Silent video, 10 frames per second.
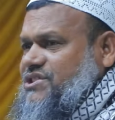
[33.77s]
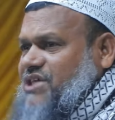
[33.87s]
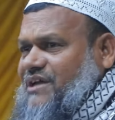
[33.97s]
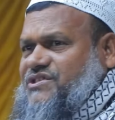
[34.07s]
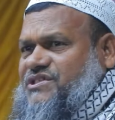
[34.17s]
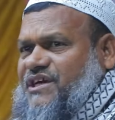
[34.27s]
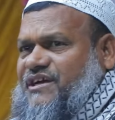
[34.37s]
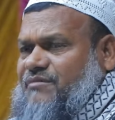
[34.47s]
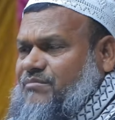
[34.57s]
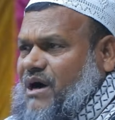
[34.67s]
চার
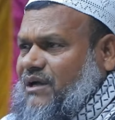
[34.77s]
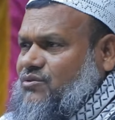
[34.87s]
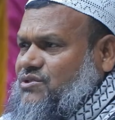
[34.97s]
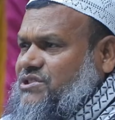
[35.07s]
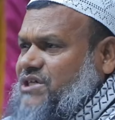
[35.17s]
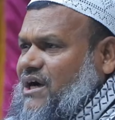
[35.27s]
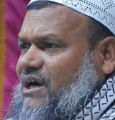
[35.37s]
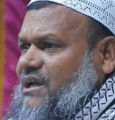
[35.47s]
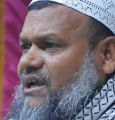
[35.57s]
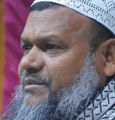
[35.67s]
শ্রেণীর মানুষ
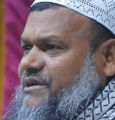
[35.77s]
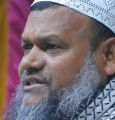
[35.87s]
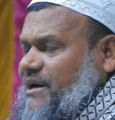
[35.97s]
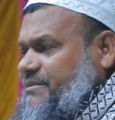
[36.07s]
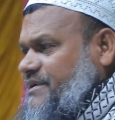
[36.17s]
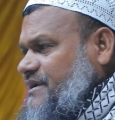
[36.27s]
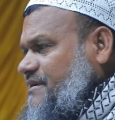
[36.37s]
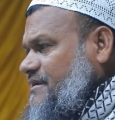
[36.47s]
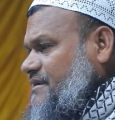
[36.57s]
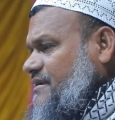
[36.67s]
জাহান নামে যাবে
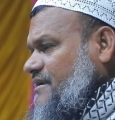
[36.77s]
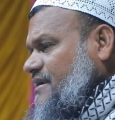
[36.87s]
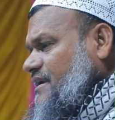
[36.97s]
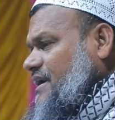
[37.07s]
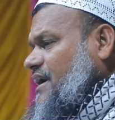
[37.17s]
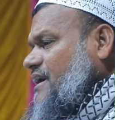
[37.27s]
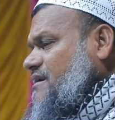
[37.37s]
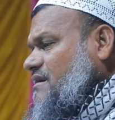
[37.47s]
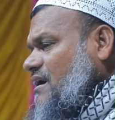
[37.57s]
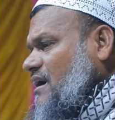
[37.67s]
এক
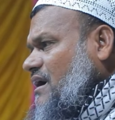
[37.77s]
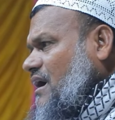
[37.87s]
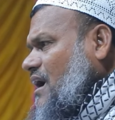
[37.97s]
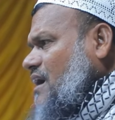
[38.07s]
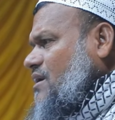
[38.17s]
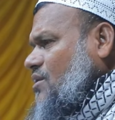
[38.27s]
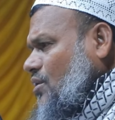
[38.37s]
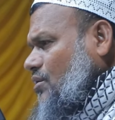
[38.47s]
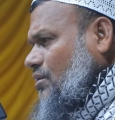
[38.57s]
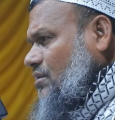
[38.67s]

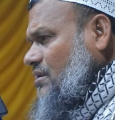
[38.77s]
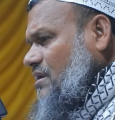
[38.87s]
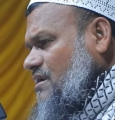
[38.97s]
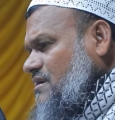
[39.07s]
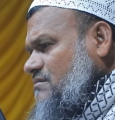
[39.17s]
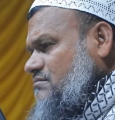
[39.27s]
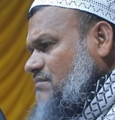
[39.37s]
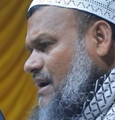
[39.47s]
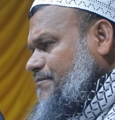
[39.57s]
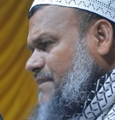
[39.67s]
কোন
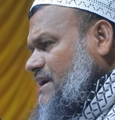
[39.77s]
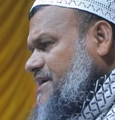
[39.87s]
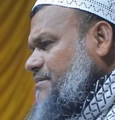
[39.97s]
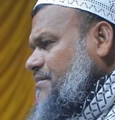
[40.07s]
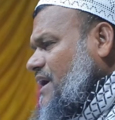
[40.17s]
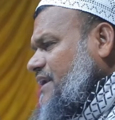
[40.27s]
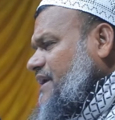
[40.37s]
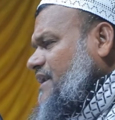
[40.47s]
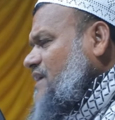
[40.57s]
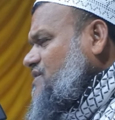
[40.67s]
বাপ মাকে
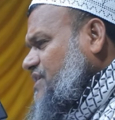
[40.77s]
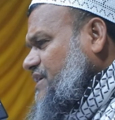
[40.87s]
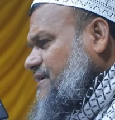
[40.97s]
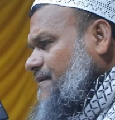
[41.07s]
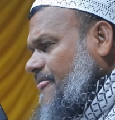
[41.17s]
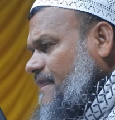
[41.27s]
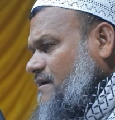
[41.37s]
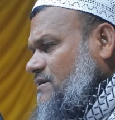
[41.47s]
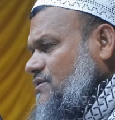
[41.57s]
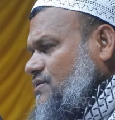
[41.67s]
মানে না যে
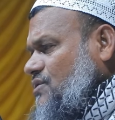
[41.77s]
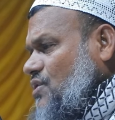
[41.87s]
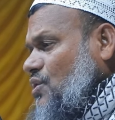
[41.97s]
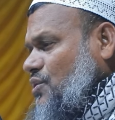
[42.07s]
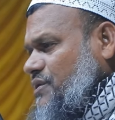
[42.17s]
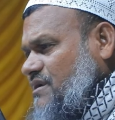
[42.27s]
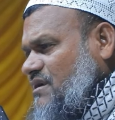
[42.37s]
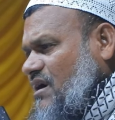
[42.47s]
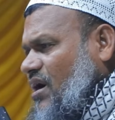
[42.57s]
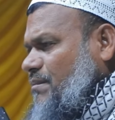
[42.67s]
দুই
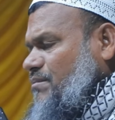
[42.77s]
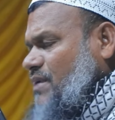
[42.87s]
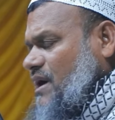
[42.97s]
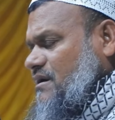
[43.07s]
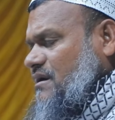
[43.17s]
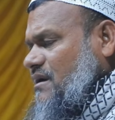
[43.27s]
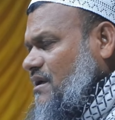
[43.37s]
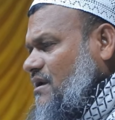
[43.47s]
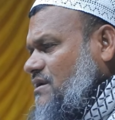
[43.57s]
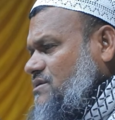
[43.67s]
কম্মার
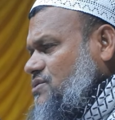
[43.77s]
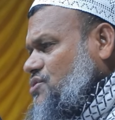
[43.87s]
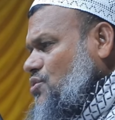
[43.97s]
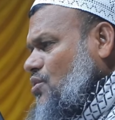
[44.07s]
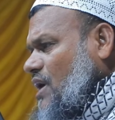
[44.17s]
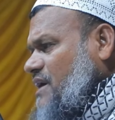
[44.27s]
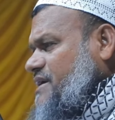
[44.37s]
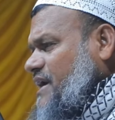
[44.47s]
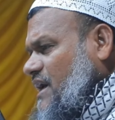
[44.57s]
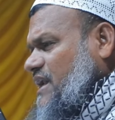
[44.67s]
জুয়া
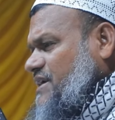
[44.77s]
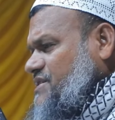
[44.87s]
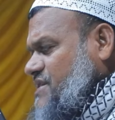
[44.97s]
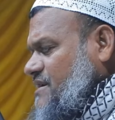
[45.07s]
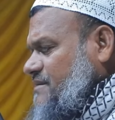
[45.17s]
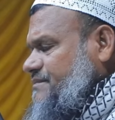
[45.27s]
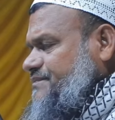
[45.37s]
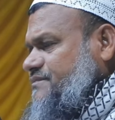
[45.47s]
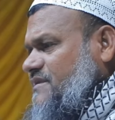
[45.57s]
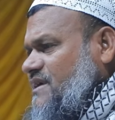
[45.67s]
খেলে যে
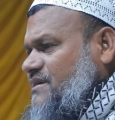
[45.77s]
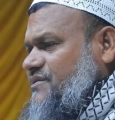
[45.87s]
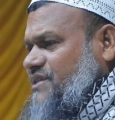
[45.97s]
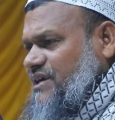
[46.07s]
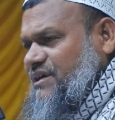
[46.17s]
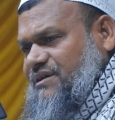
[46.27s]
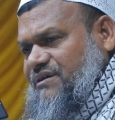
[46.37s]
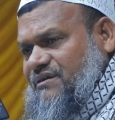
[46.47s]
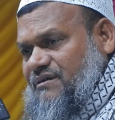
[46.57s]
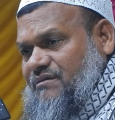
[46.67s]
তিন
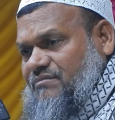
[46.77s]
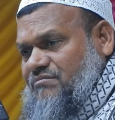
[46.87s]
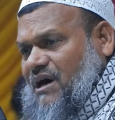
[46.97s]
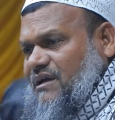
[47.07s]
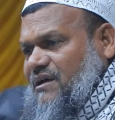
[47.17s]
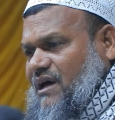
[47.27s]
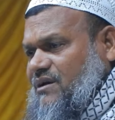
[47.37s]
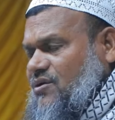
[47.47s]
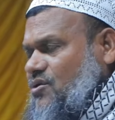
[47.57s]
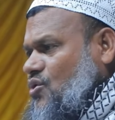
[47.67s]
মান্নান
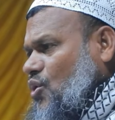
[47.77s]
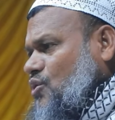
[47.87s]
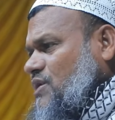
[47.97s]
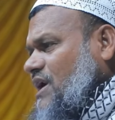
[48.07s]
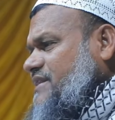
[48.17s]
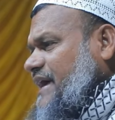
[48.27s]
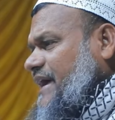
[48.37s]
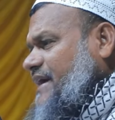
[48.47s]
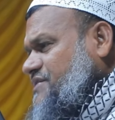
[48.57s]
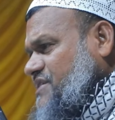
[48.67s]
খোটা
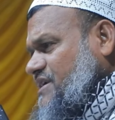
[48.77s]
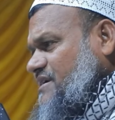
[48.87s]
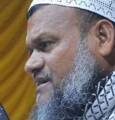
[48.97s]
দেয় যে